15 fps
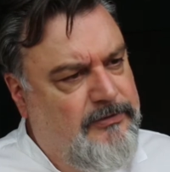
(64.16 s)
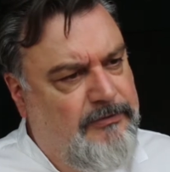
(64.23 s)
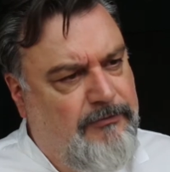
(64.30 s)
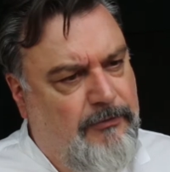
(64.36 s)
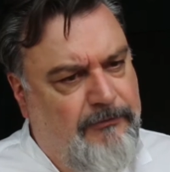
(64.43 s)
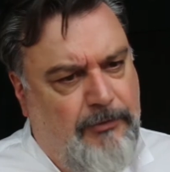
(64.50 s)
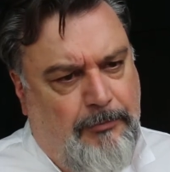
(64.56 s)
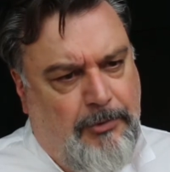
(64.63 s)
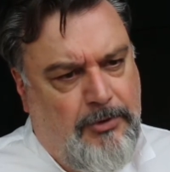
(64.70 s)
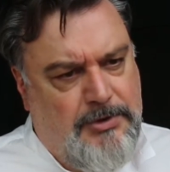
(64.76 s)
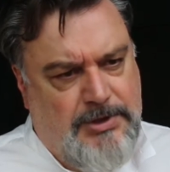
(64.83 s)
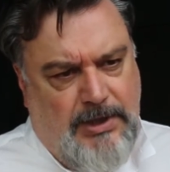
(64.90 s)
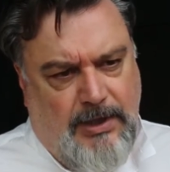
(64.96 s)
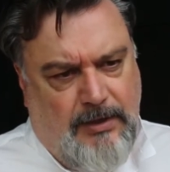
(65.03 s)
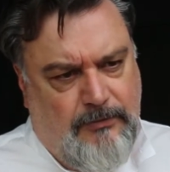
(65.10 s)
desenvolveu o
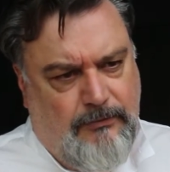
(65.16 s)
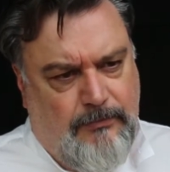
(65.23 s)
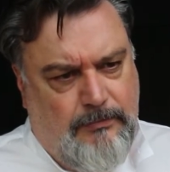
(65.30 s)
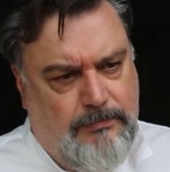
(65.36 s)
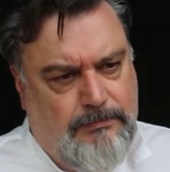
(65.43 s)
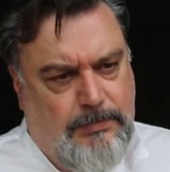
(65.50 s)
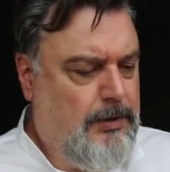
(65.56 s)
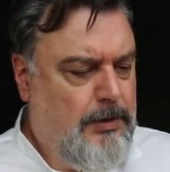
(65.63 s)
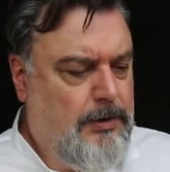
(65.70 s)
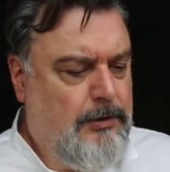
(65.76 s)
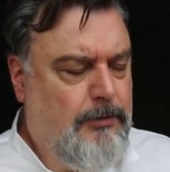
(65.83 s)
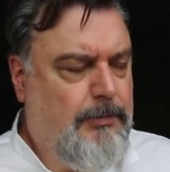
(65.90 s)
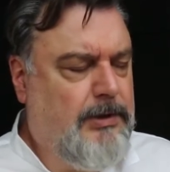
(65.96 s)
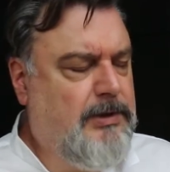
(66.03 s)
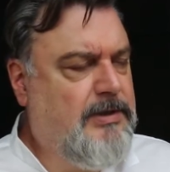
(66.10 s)
projeto,
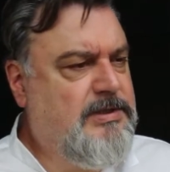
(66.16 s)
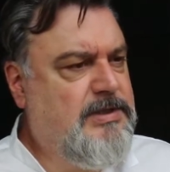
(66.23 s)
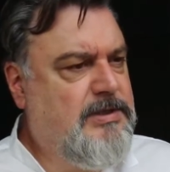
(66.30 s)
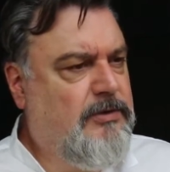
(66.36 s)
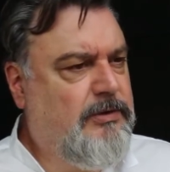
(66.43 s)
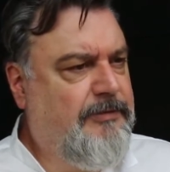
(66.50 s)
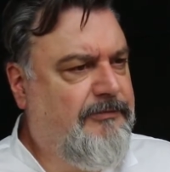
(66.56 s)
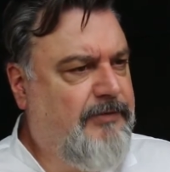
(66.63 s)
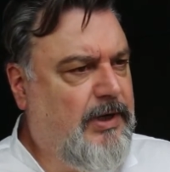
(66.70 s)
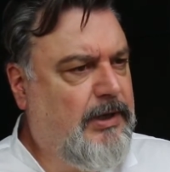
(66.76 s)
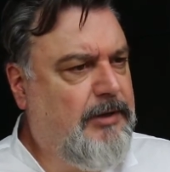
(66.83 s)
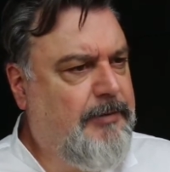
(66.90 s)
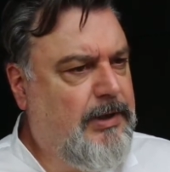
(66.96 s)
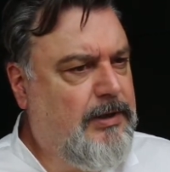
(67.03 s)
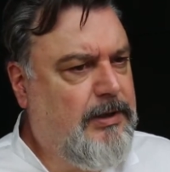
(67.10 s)
uma decisão de
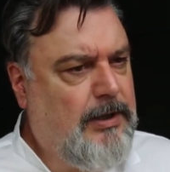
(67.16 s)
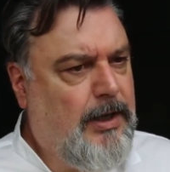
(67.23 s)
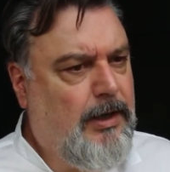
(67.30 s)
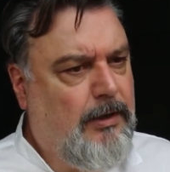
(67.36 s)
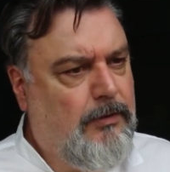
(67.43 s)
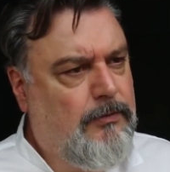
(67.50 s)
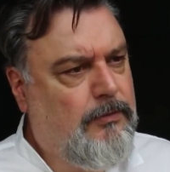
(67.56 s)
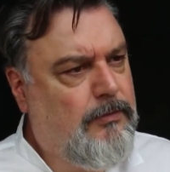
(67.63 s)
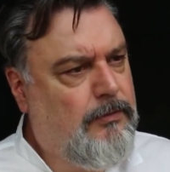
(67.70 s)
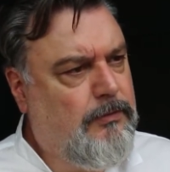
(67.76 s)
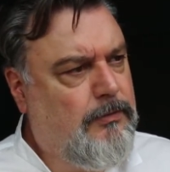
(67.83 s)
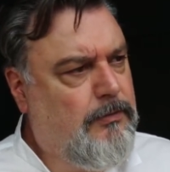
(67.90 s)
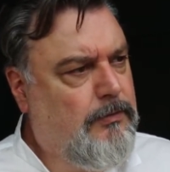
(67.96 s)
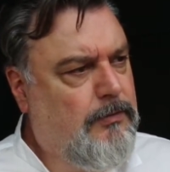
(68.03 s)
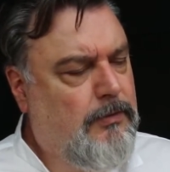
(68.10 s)
fragmentar o,
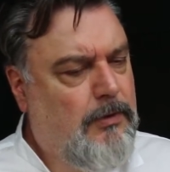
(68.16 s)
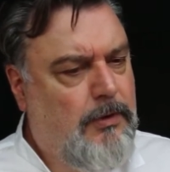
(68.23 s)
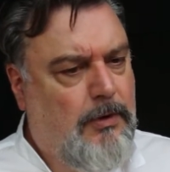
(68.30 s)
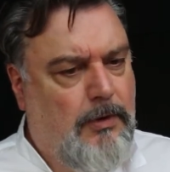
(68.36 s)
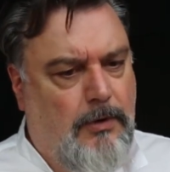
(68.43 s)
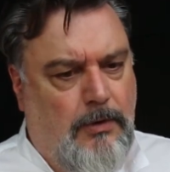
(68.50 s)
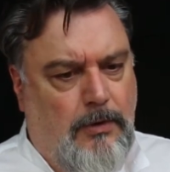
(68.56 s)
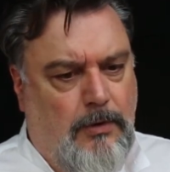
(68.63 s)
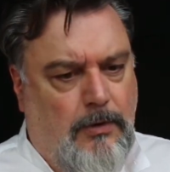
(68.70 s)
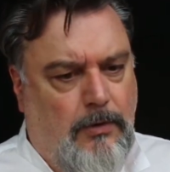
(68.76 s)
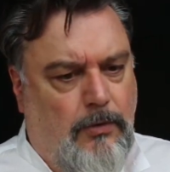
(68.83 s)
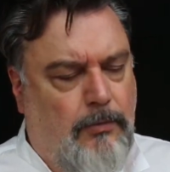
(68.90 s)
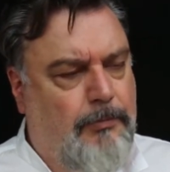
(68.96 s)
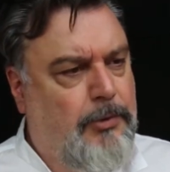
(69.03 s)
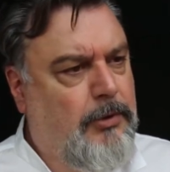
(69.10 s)

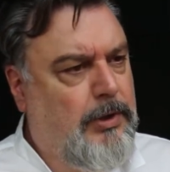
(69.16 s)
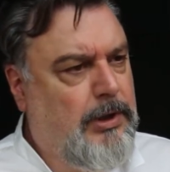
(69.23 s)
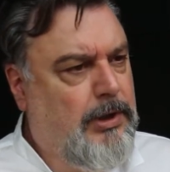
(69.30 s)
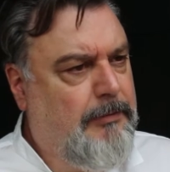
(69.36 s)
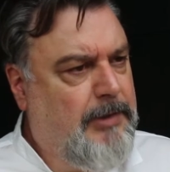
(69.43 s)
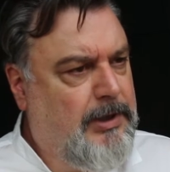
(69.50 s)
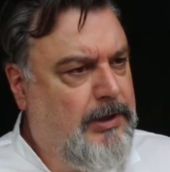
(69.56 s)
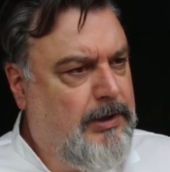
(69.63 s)
o programa